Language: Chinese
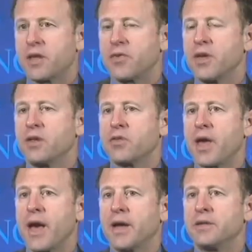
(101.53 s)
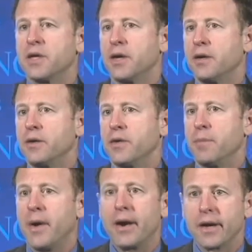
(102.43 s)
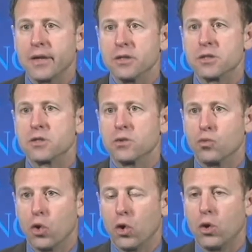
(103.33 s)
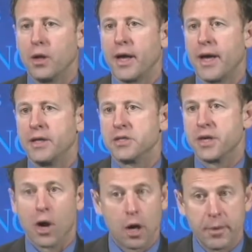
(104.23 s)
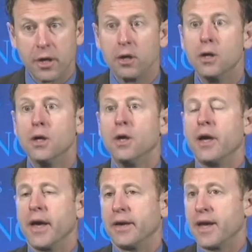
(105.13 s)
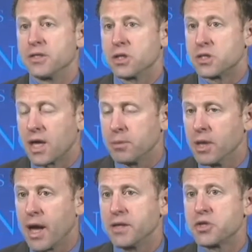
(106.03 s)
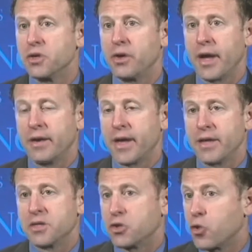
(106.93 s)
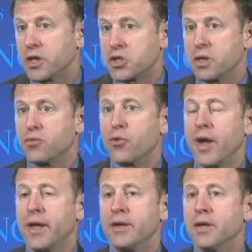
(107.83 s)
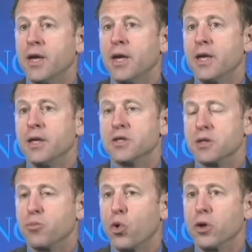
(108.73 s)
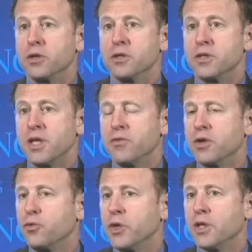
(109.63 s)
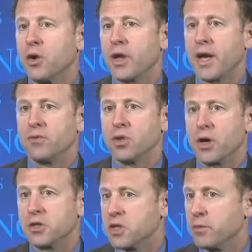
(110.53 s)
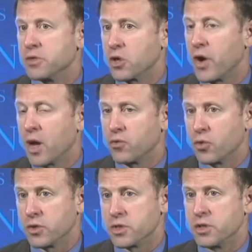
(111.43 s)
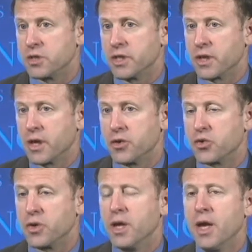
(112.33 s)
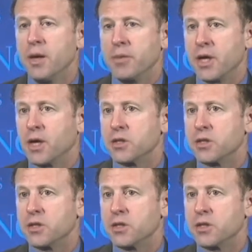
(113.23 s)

I think that，呃，我认为，即便美国在伊拉克没有驻扎大规模的地面部队。美国作为一个调停人、稳定者以及可信赖的伙伴是非常重要的，